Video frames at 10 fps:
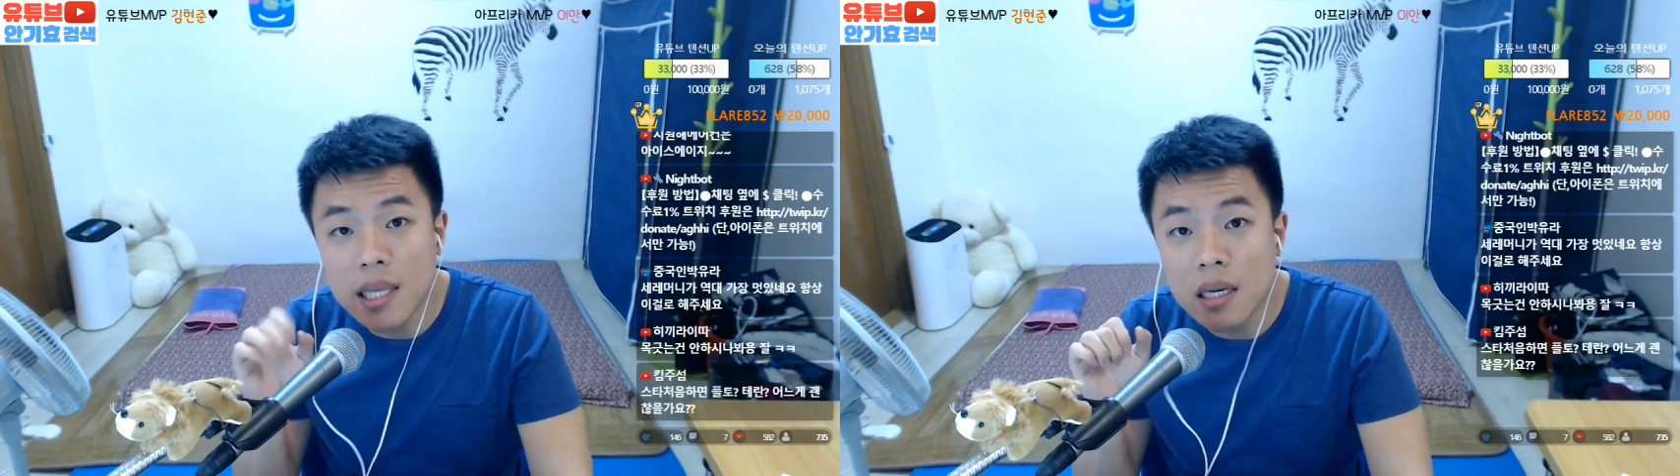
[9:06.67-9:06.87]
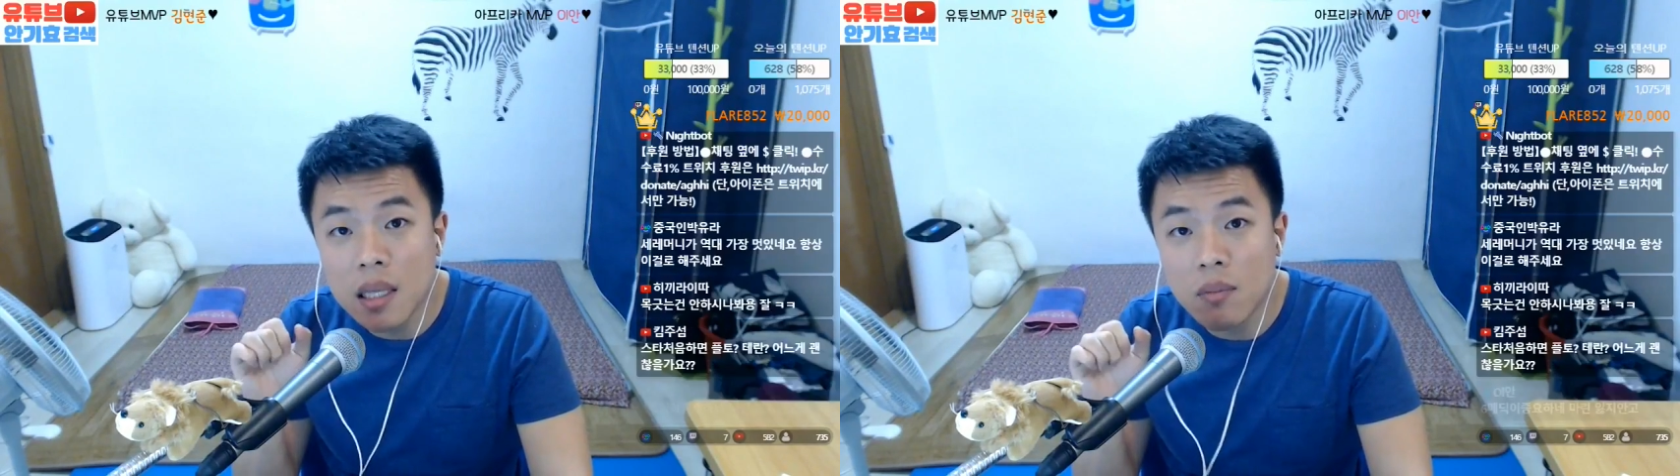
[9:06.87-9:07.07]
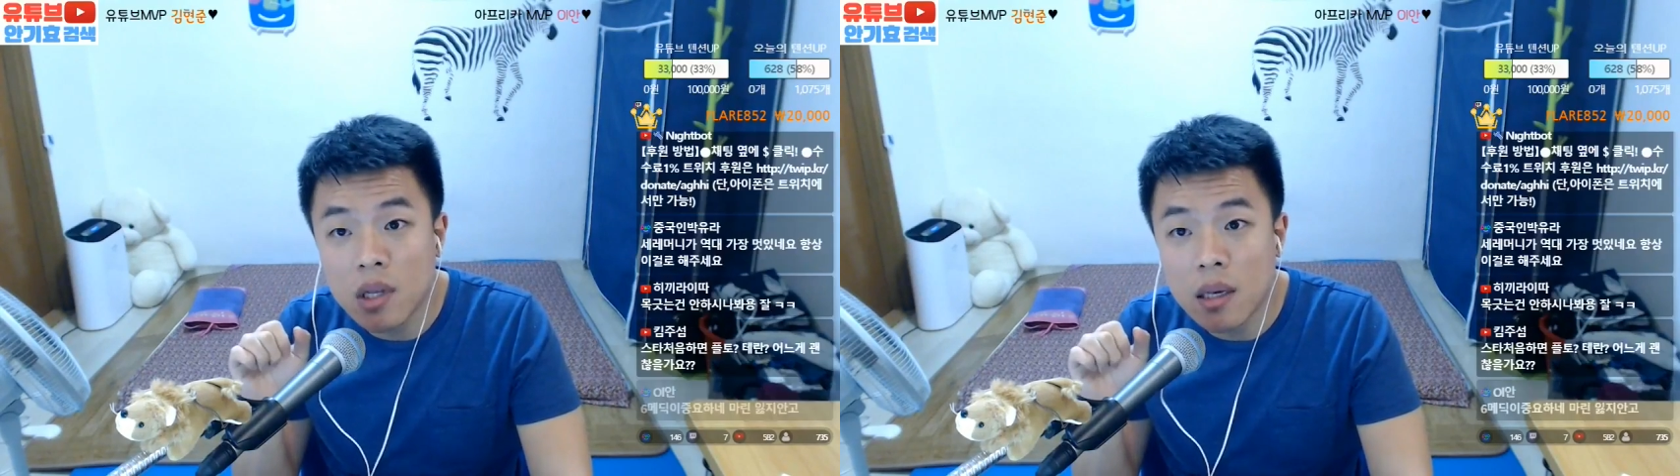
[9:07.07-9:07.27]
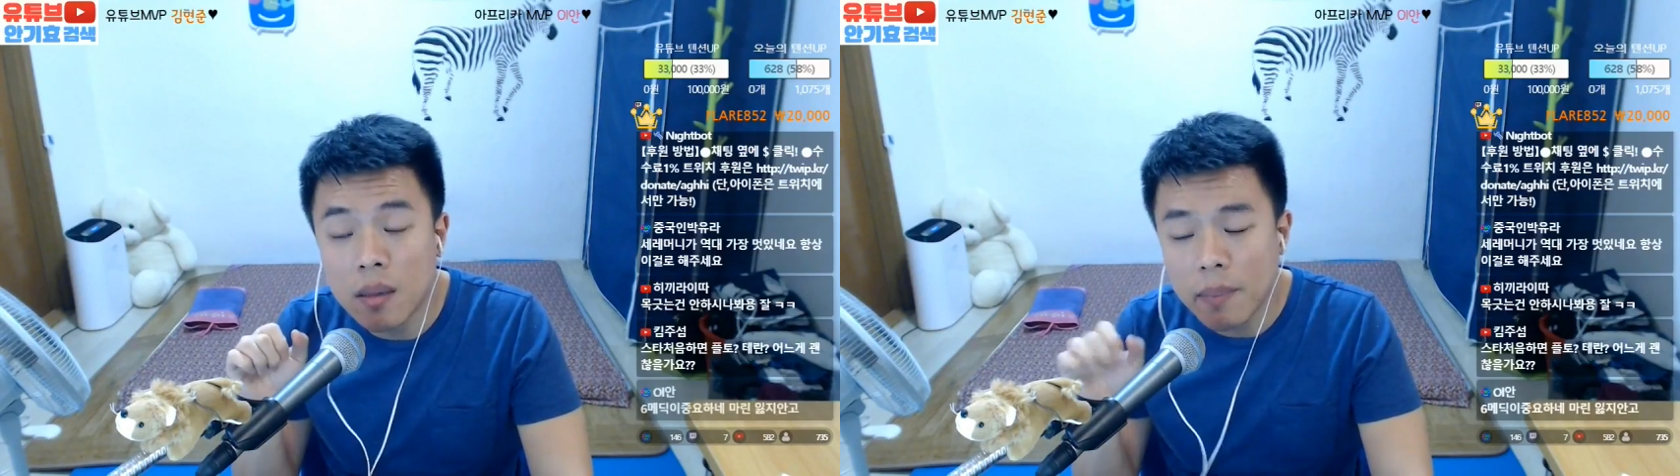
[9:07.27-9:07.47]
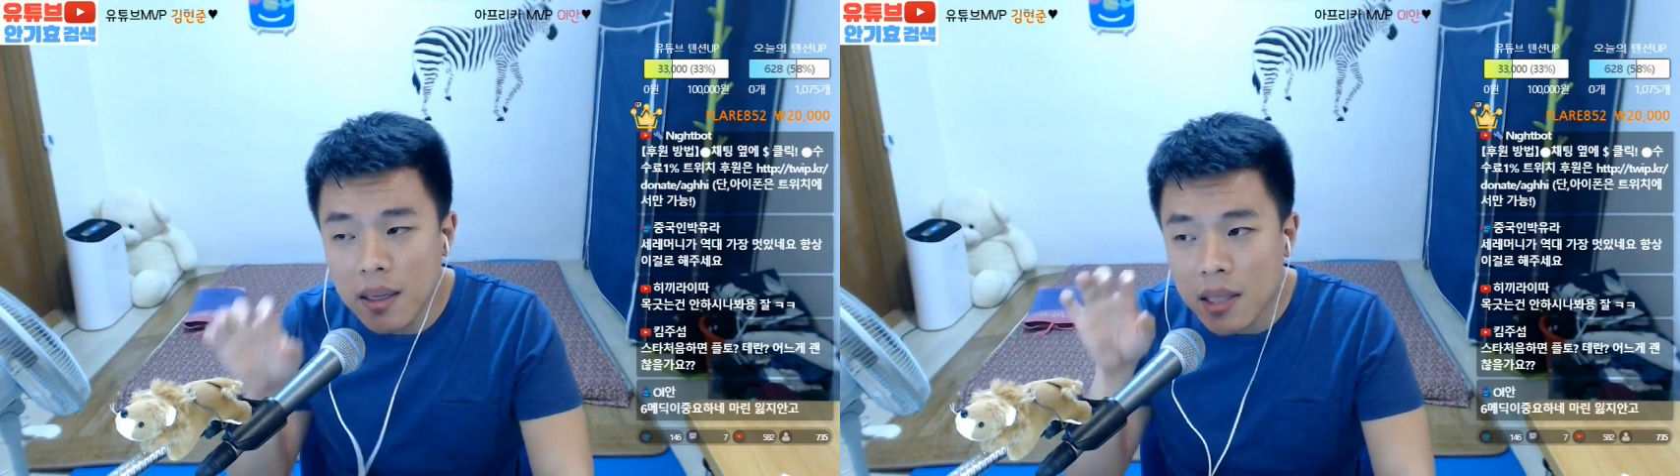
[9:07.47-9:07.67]
쌓이기
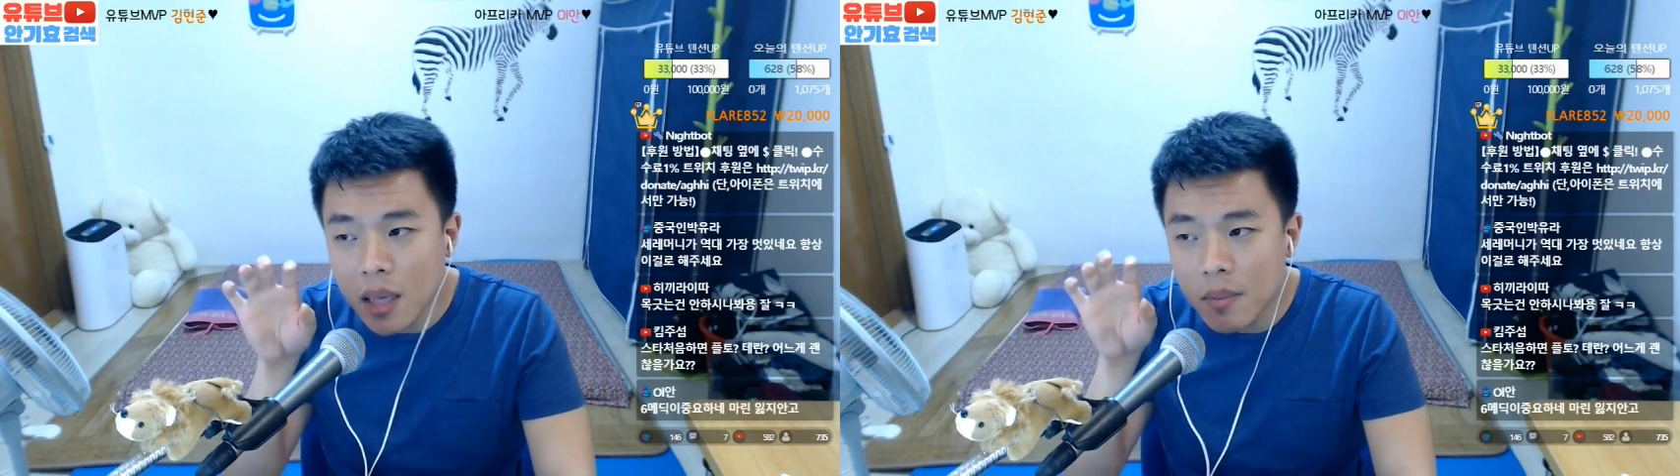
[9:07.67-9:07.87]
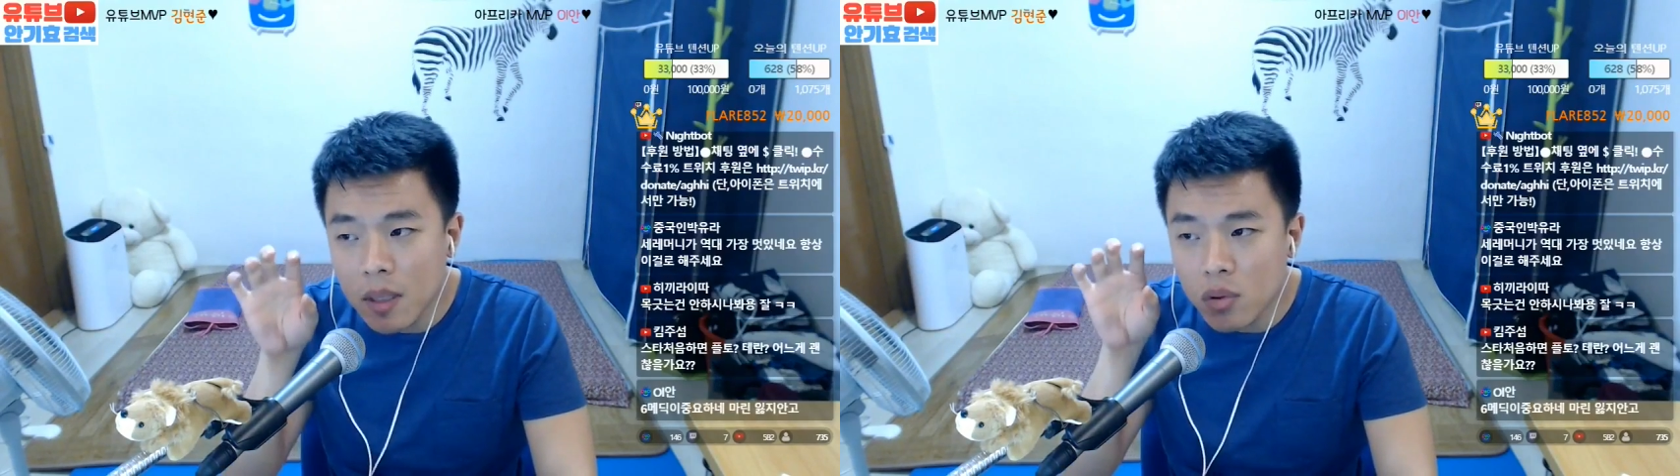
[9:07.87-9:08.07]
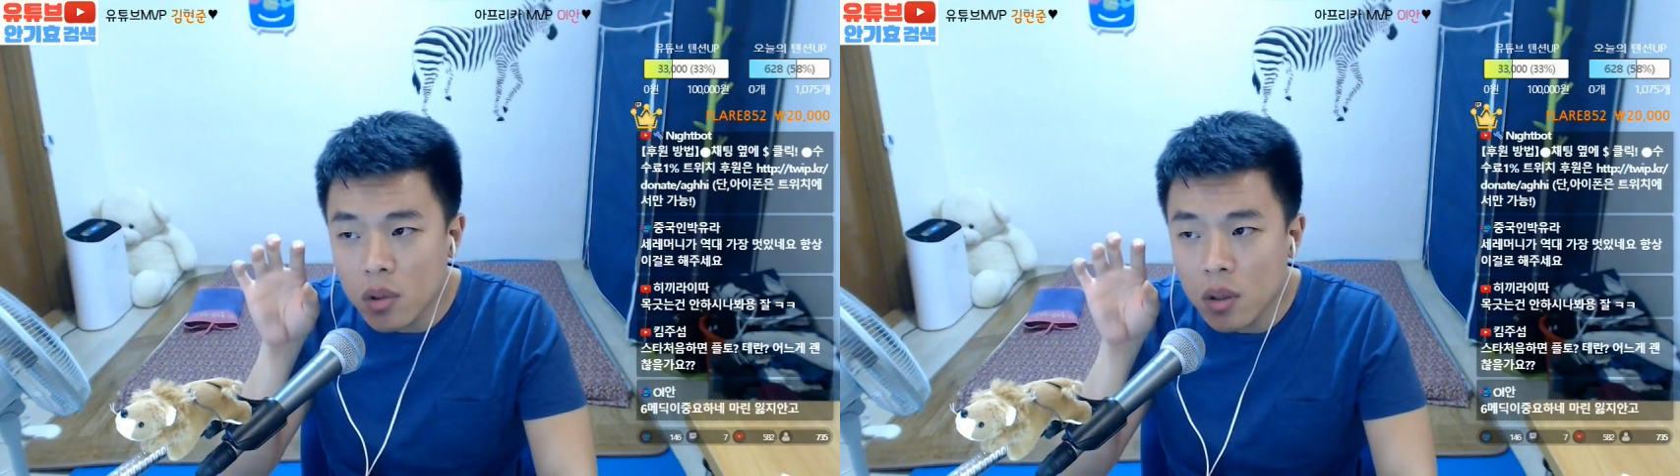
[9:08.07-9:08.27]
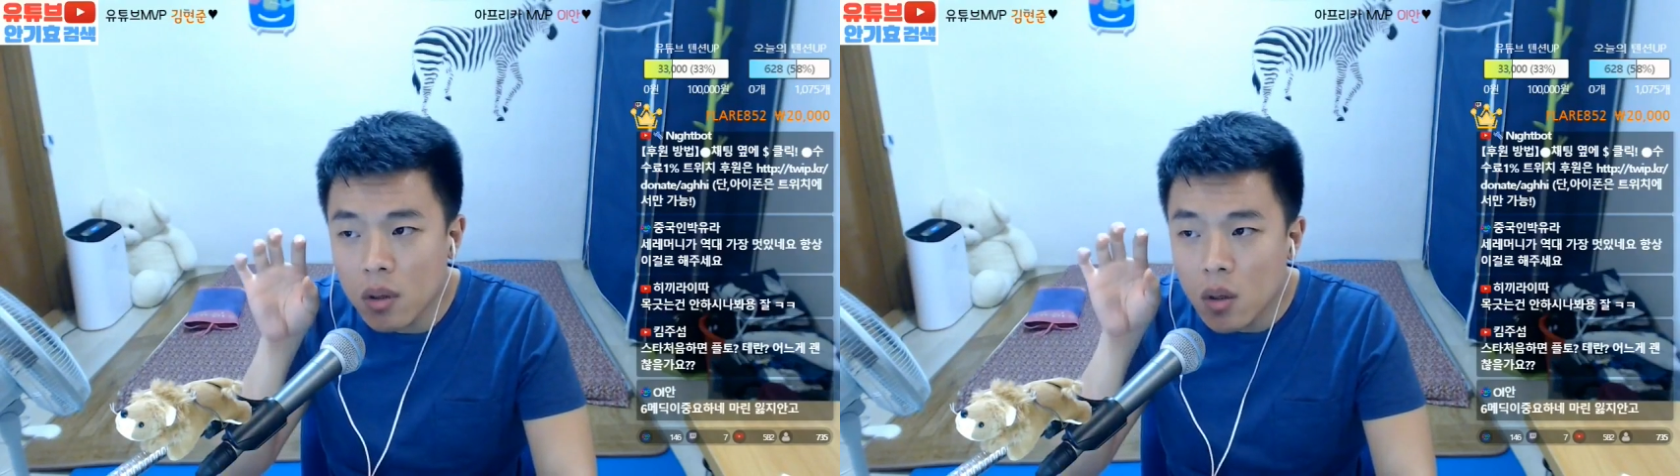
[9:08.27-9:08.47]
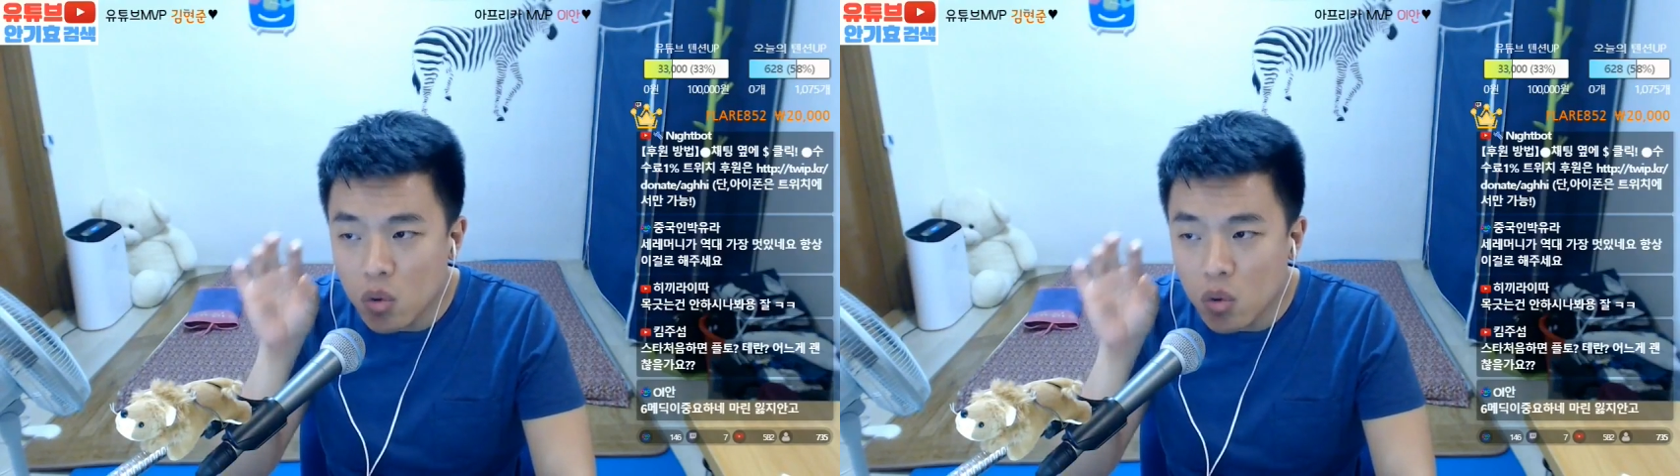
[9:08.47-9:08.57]
때문에 빠른 타이밍부터